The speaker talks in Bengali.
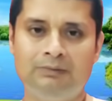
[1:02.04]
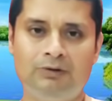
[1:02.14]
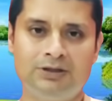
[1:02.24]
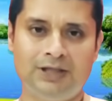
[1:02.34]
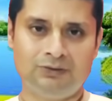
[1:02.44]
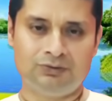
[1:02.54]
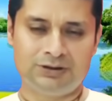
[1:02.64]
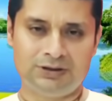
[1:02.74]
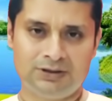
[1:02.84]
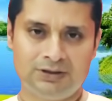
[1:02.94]
এবং
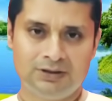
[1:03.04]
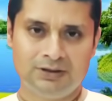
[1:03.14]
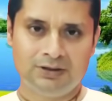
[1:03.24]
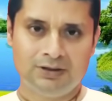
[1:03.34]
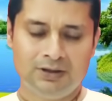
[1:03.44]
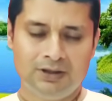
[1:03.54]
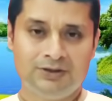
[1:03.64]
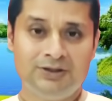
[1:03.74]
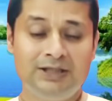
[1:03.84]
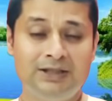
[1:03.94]
দ্বাদশী
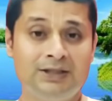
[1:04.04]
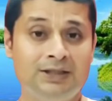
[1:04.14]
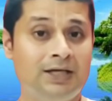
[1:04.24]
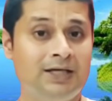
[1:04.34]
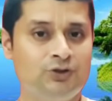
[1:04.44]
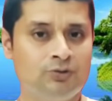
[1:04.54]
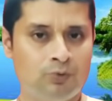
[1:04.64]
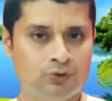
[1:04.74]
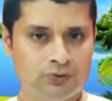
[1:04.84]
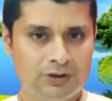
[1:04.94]
তিনটে দিনেরই কিছু
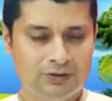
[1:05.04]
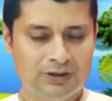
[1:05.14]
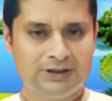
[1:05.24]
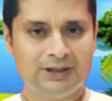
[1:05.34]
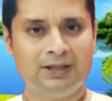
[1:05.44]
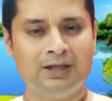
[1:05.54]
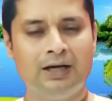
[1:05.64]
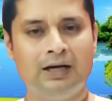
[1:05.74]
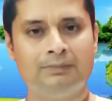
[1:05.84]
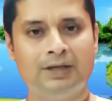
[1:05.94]
প্রস্তুতি রয়েছে
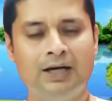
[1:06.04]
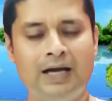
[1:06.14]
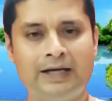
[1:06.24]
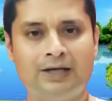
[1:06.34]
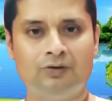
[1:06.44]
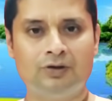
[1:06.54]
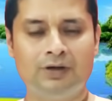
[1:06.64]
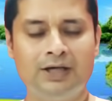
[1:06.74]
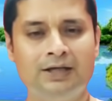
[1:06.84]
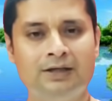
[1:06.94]
আমরা এক এক করে
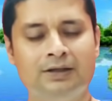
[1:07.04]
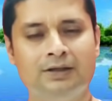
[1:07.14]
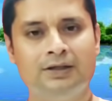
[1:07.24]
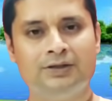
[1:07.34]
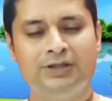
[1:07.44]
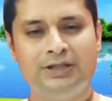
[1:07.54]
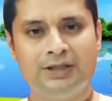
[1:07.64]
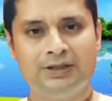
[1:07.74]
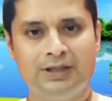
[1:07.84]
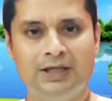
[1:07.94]
করে
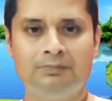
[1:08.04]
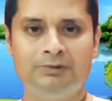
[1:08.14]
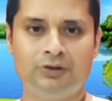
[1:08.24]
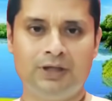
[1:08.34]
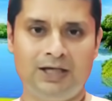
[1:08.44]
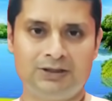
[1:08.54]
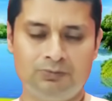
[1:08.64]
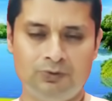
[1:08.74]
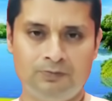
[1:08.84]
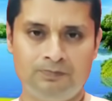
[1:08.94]
তিনটে দিনের বিষয়ে
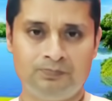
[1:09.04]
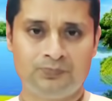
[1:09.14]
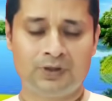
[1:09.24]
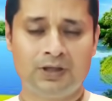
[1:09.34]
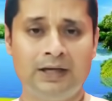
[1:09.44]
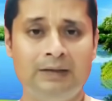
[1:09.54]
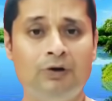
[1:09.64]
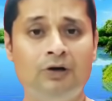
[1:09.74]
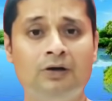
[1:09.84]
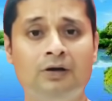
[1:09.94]
আসব
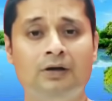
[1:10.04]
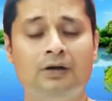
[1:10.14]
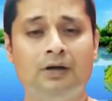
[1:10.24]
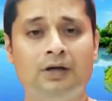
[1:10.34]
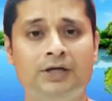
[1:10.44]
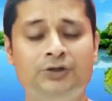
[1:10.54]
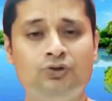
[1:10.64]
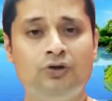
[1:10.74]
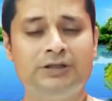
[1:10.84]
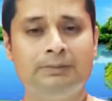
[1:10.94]
এবং কিছু
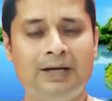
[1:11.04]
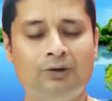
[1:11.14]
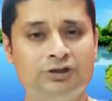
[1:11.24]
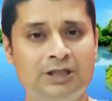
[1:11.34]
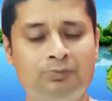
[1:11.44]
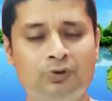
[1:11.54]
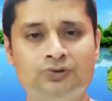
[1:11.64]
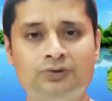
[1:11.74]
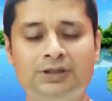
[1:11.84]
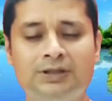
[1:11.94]
রয়েছে মানসিক
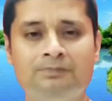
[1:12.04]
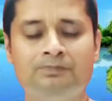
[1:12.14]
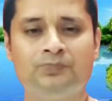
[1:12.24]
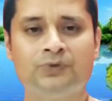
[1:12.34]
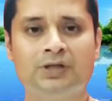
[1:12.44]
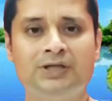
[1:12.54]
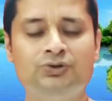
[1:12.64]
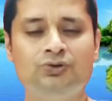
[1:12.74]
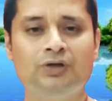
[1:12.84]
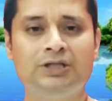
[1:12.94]
প্রস্তুতি
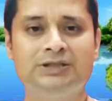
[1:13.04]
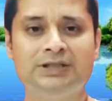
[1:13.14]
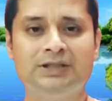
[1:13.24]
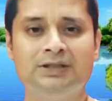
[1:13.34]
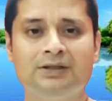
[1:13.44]
কিছু রয়েছে